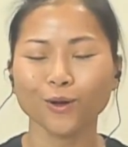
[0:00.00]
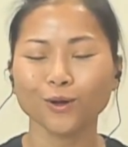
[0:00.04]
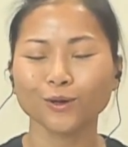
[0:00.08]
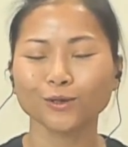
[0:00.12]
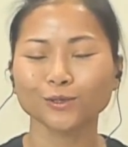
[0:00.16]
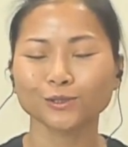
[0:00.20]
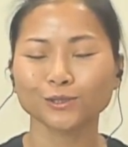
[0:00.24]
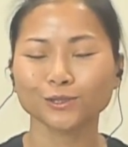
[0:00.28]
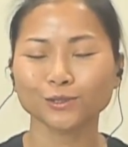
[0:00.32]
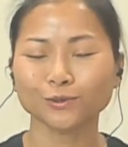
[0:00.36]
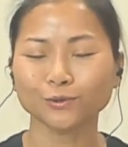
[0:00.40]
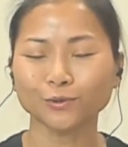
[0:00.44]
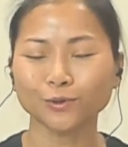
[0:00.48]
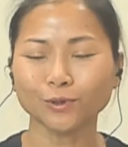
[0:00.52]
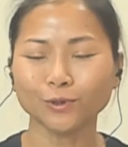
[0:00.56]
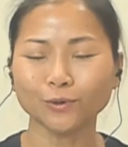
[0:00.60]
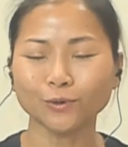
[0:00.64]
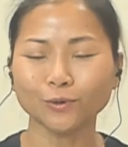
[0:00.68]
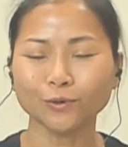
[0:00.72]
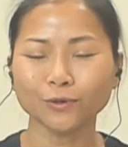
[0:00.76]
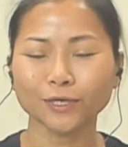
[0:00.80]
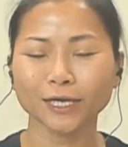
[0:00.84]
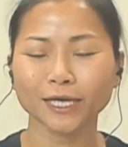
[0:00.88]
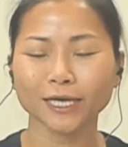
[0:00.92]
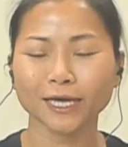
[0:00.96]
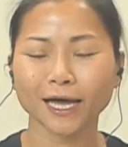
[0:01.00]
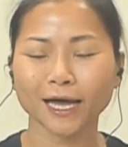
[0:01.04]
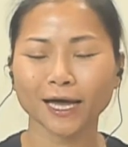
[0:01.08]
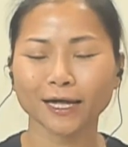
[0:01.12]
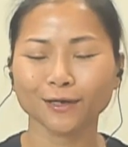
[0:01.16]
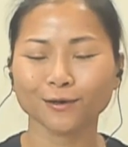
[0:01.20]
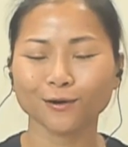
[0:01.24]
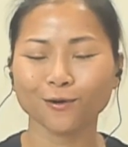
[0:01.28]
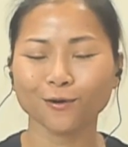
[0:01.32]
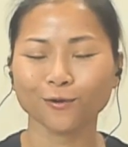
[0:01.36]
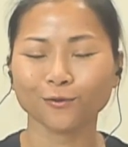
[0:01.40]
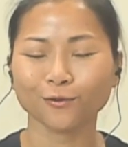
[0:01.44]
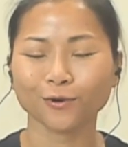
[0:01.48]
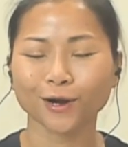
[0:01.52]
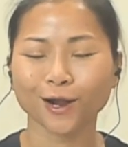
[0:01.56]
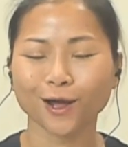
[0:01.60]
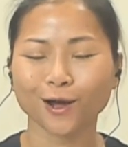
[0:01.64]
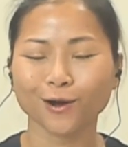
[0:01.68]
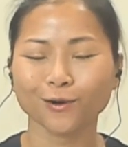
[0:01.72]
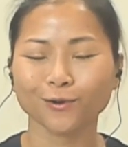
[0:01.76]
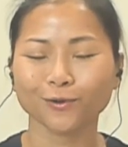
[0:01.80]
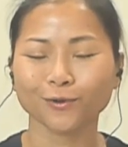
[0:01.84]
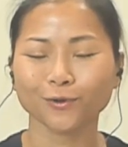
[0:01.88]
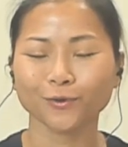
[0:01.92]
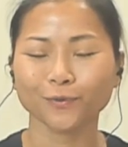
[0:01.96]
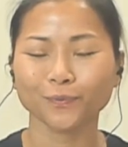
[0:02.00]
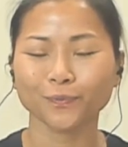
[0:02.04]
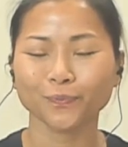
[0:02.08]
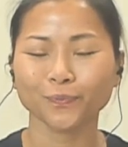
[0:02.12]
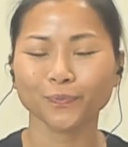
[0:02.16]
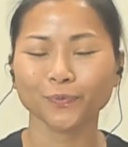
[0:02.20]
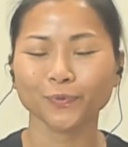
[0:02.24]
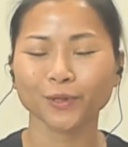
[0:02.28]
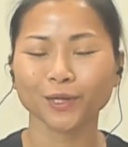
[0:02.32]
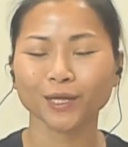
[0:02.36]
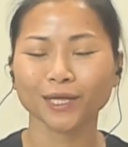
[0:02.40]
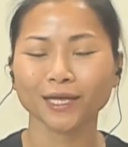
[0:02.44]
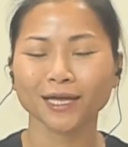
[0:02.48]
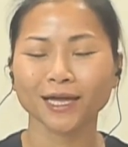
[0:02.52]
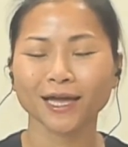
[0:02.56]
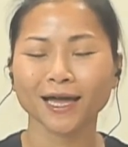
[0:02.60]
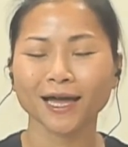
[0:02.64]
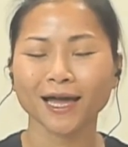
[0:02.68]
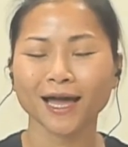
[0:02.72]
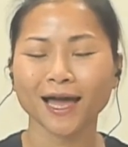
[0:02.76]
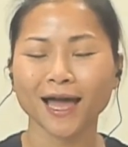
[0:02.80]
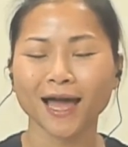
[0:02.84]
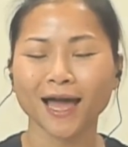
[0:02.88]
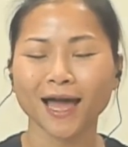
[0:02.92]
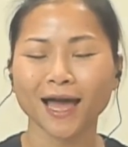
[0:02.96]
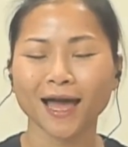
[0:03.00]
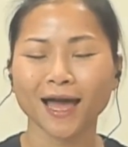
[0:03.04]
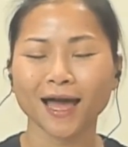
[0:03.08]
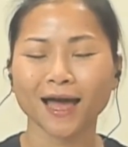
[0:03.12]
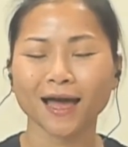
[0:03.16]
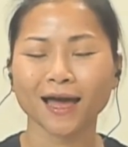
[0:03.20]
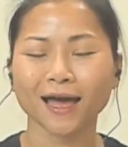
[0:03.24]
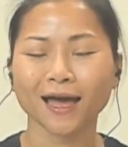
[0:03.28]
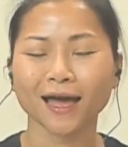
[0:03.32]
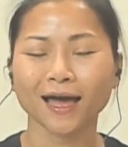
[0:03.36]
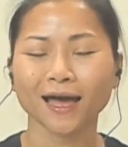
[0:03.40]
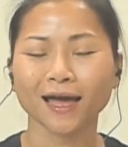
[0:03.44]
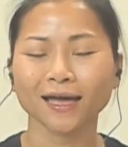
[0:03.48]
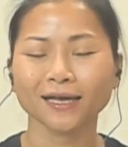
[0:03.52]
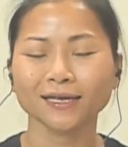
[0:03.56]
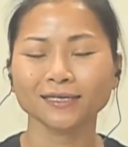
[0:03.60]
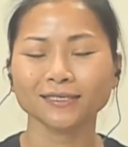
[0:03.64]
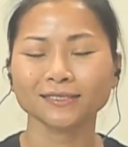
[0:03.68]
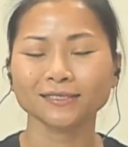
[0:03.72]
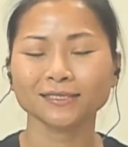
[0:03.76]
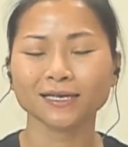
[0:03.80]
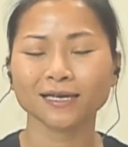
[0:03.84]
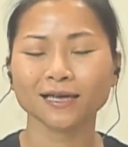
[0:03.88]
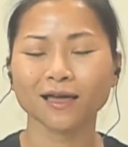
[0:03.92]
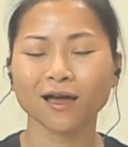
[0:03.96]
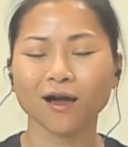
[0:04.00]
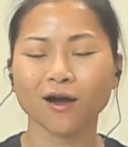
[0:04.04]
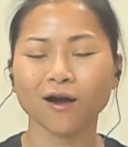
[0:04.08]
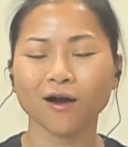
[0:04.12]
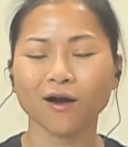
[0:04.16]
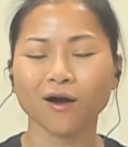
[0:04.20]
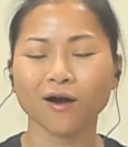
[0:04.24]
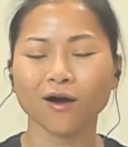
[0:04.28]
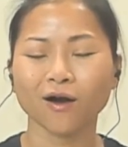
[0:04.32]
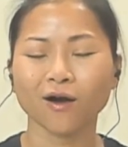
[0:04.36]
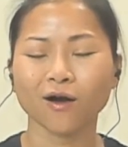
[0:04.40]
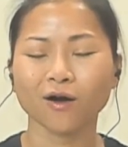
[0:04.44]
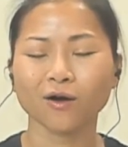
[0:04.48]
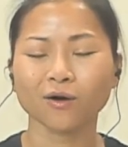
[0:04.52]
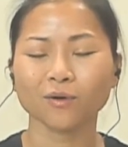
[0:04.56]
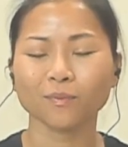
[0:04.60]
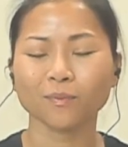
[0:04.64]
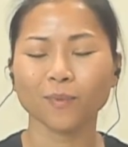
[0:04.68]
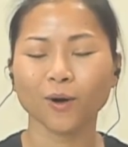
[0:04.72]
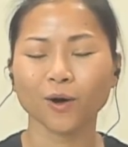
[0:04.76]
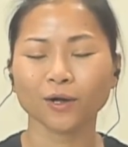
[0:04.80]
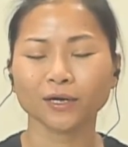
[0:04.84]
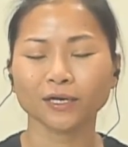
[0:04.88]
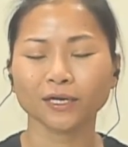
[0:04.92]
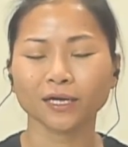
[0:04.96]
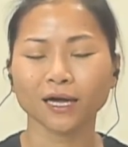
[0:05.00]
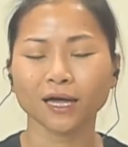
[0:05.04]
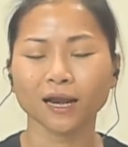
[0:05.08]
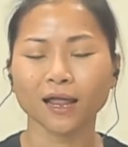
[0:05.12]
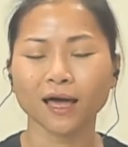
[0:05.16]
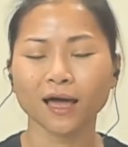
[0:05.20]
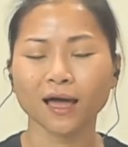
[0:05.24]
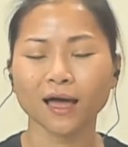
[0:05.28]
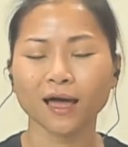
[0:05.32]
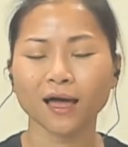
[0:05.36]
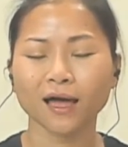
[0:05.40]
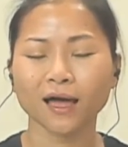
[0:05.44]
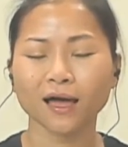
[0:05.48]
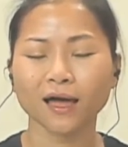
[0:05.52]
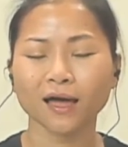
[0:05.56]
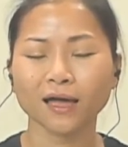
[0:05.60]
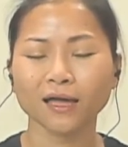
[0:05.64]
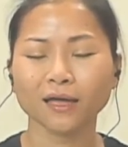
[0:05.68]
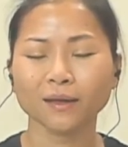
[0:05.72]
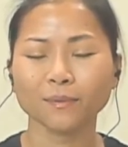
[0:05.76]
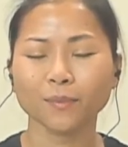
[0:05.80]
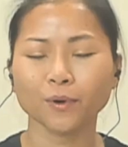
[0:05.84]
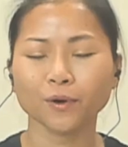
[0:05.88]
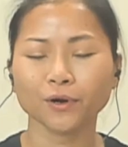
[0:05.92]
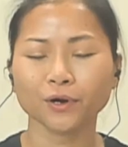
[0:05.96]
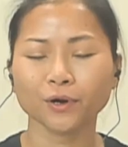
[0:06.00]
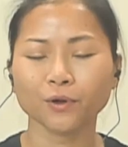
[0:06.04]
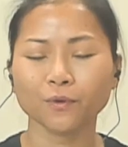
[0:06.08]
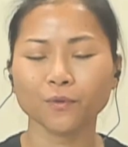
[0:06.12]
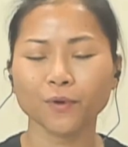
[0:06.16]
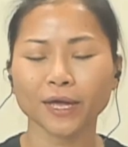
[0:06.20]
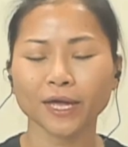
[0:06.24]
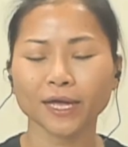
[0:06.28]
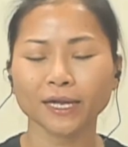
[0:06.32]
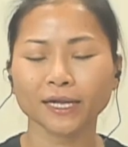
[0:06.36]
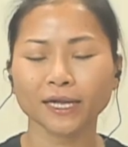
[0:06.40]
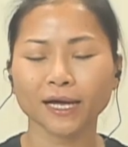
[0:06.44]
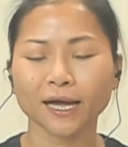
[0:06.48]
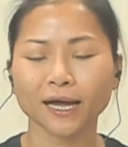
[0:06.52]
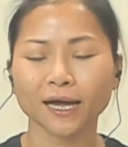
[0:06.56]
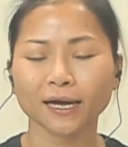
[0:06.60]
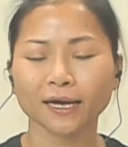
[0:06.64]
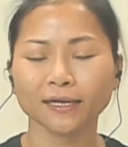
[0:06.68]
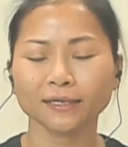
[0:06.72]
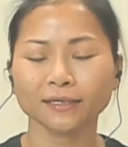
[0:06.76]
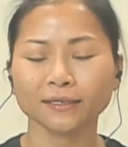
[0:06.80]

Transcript: สู่ลูกในคันของเรา หายใจออกผ่อนคลายบริเวณคัน